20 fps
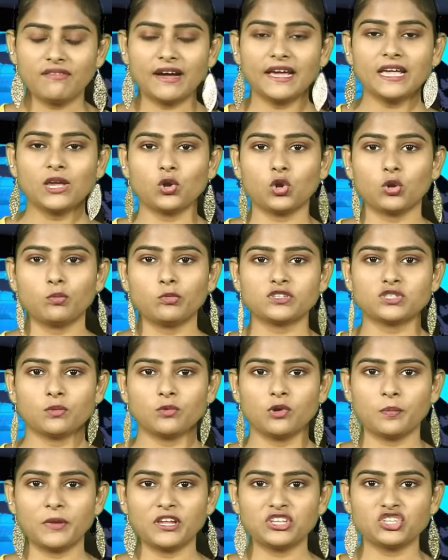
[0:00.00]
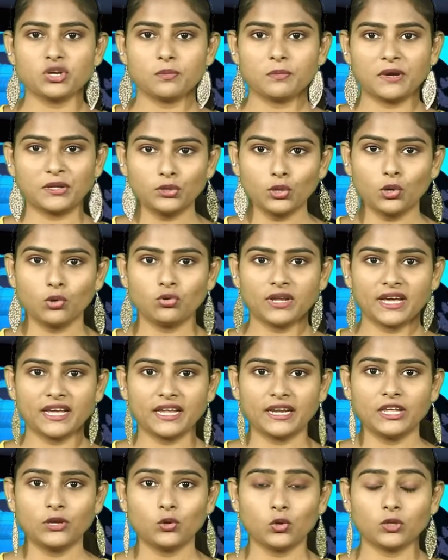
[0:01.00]
వై క్రోమోజోములు పెంచే
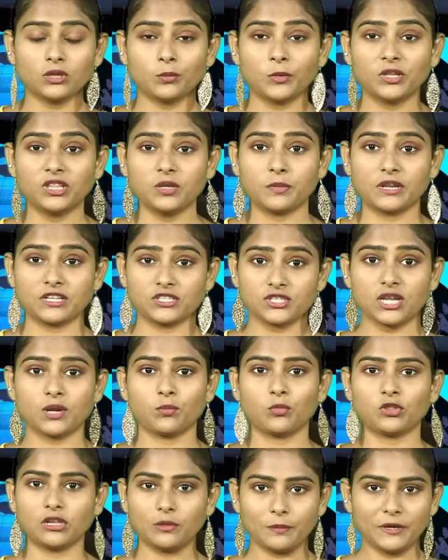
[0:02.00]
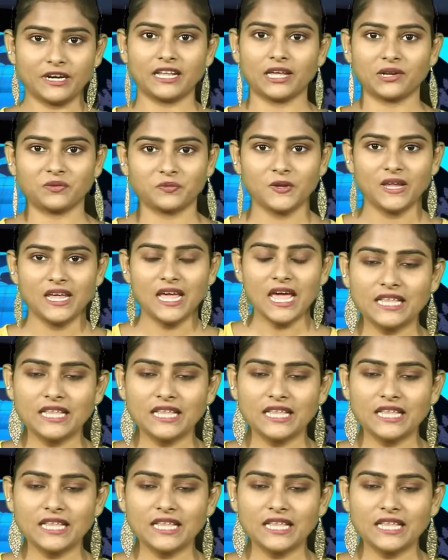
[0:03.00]
మందులున్నాయని కొంతమంది ప్రచారం మొదలుపెట్టారు